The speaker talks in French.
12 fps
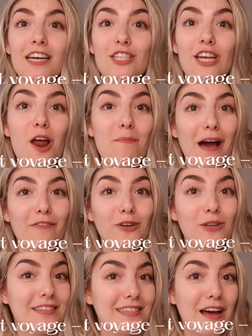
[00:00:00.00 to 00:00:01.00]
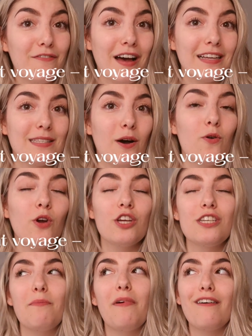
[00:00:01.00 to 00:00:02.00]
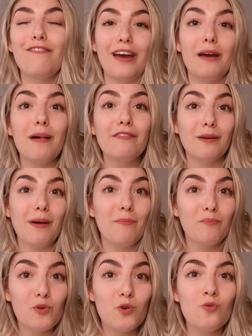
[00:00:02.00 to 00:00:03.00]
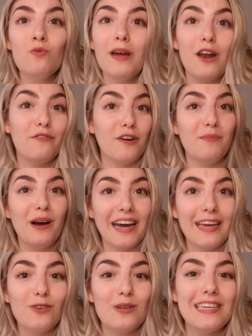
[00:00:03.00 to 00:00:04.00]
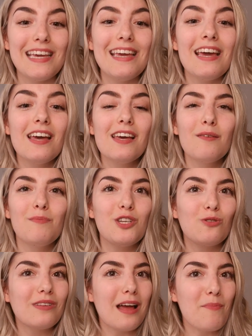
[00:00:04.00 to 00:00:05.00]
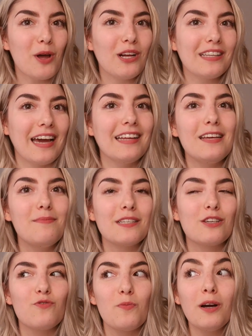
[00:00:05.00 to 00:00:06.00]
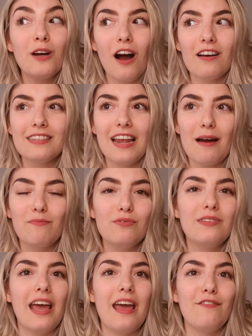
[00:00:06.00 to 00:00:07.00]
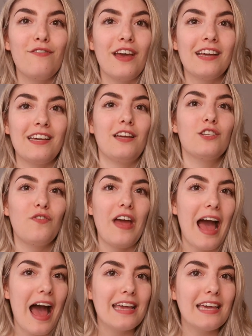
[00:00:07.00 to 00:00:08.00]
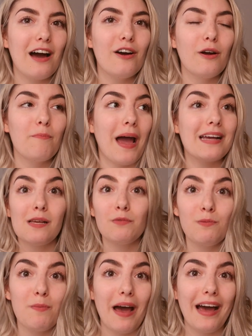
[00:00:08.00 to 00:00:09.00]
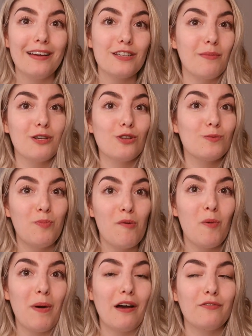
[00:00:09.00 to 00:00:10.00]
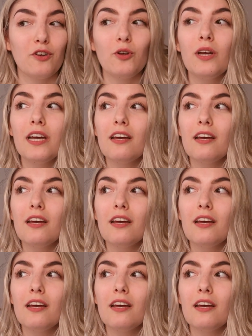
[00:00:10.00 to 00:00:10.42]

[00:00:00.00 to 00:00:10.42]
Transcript: J'ai le parfum de 100 façons que j'aime vraiment vraiment beaucoup mais le format régulier. Puis j'ai tout le temps peur de le traîner parce que je veux pas casser la bouteille. Fait que quand je vais ailleurs, par exemple chez mes parents, j'amène juste pas mon parfum.